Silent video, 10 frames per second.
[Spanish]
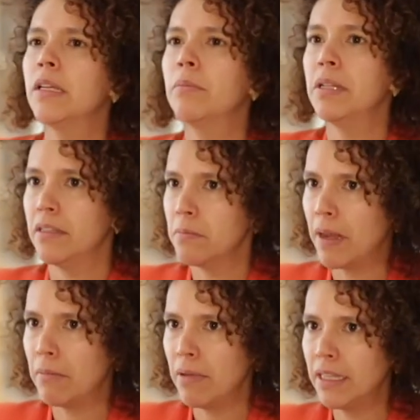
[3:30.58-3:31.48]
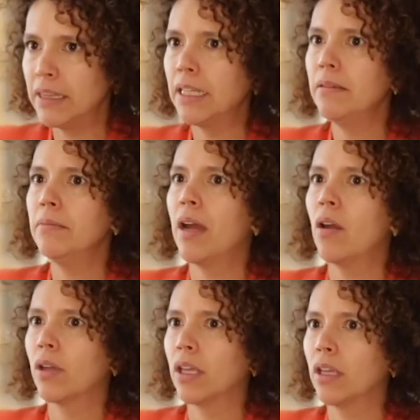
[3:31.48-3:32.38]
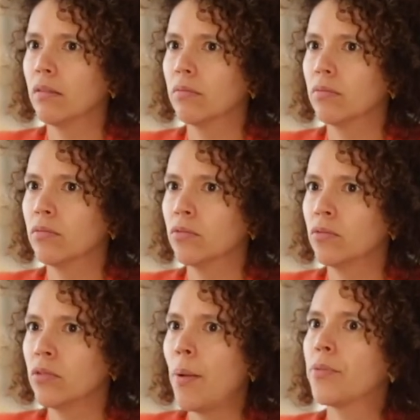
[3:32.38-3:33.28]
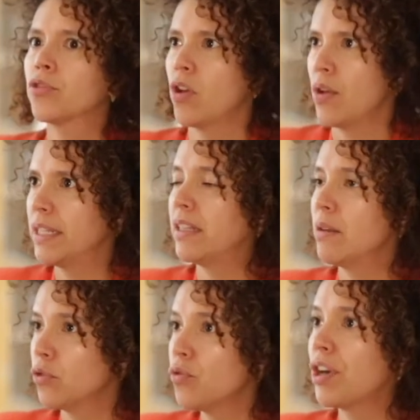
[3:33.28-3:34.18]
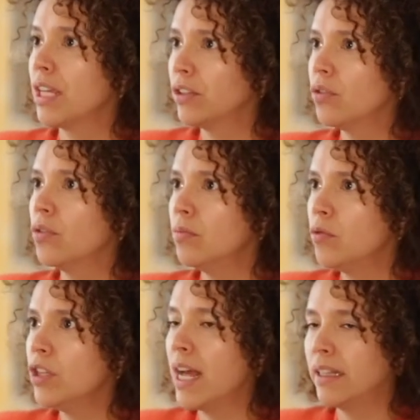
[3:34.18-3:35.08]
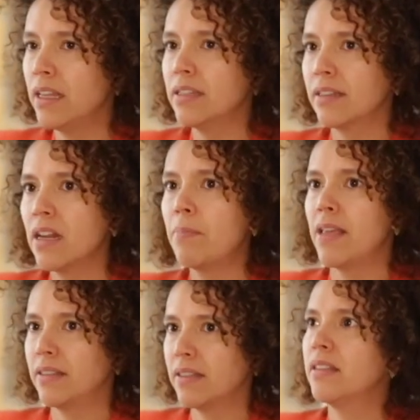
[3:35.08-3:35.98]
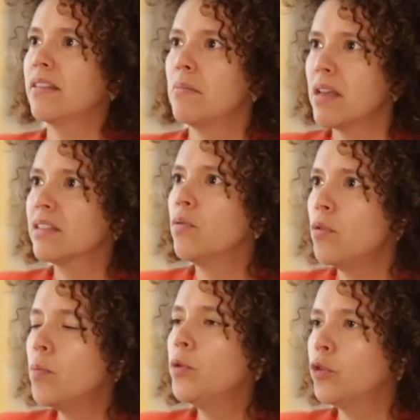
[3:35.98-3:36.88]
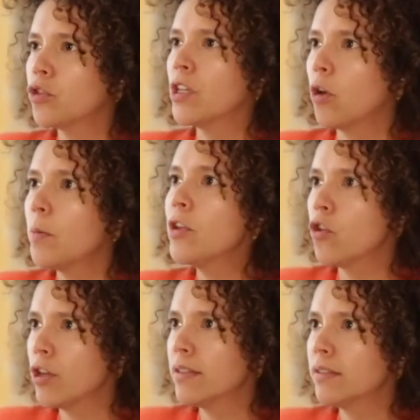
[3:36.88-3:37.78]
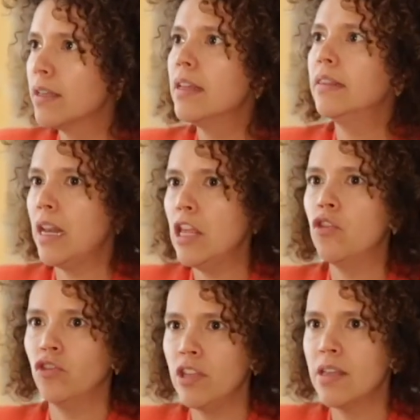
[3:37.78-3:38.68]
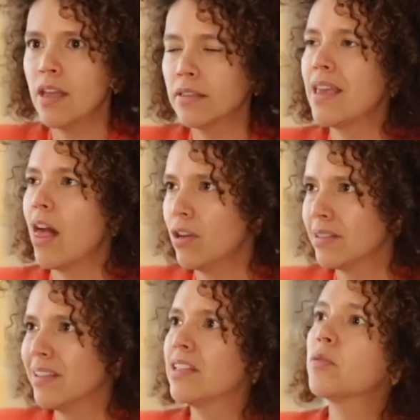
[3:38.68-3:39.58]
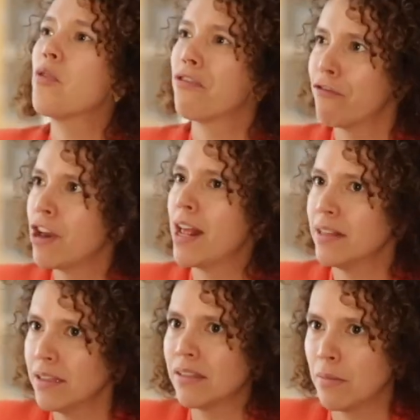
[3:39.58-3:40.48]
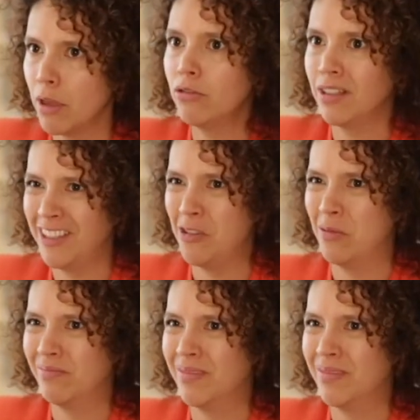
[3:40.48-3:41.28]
principalmente, aunque digamos, todavía tenemos un reto muy grande y es que en el país existen más de 1.5 millones de niños, niñas y adolescentes por fuera del sistema educativo.